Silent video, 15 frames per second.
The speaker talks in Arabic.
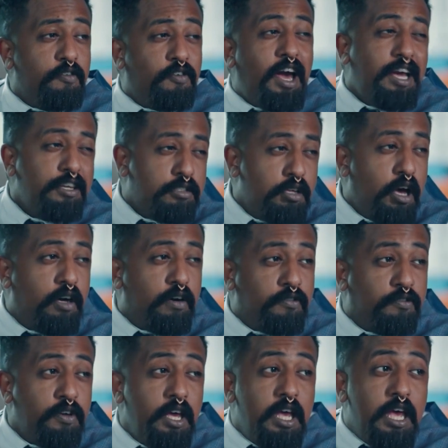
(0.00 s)
فعايز
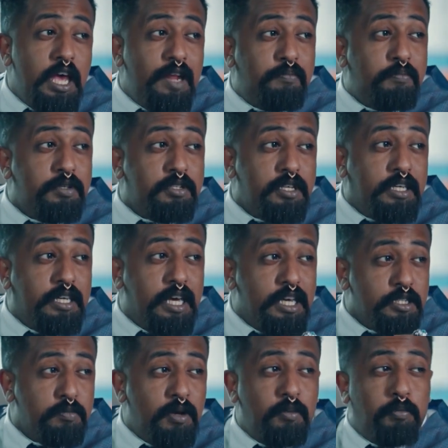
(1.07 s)
اعرف البس
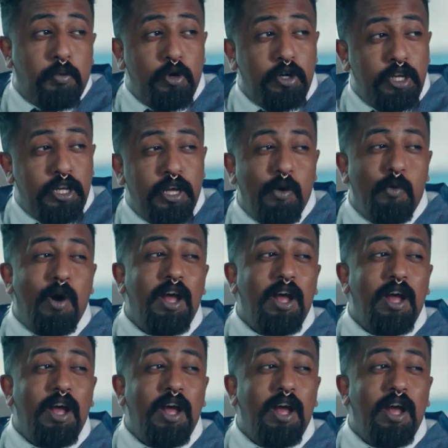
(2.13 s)
الجزمه البني